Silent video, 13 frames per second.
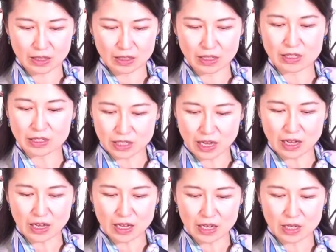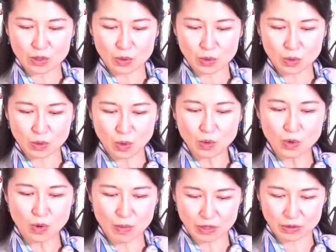でして、その金
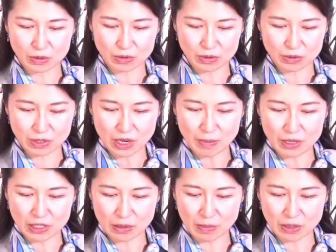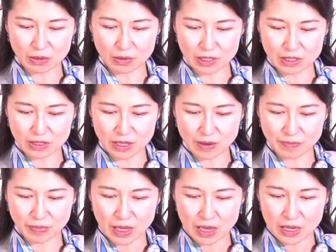剛丸というジャーマンシェパードはです
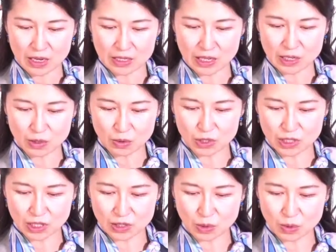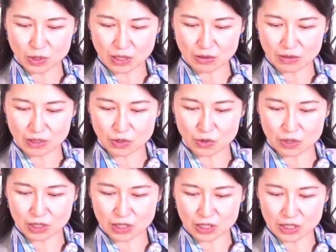ね、生存者捜索に
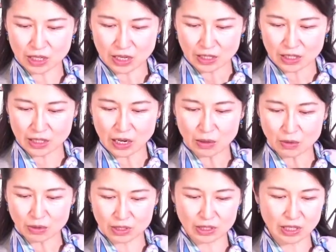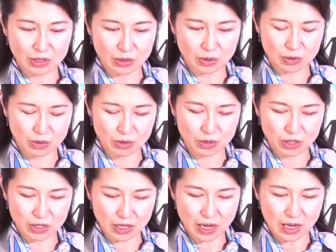従事し、帰還後に体調を崩
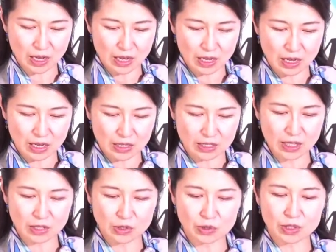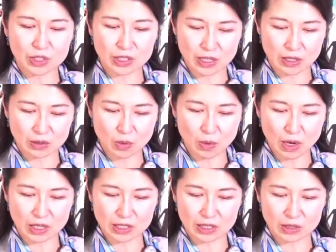してにせんじゅういちねんの
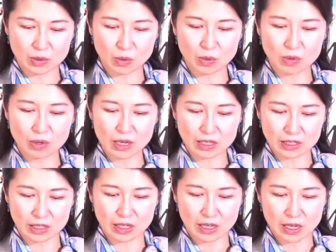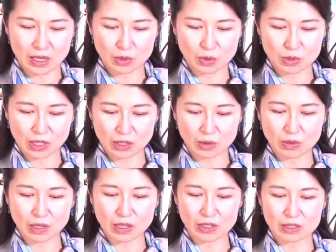はちがつここのかによんさいよ
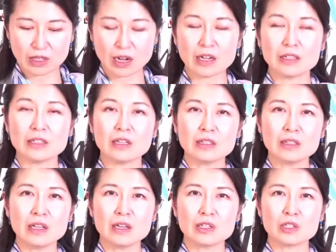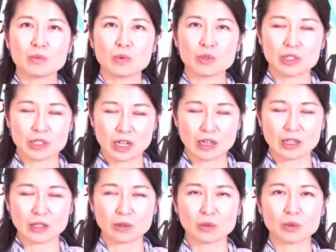んかげつで肺炎で死亡した
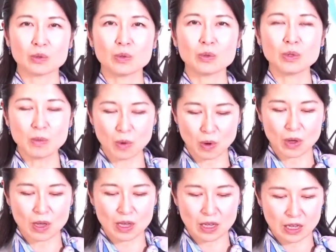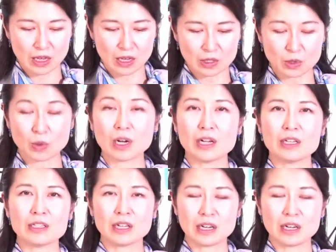などということも紹介さ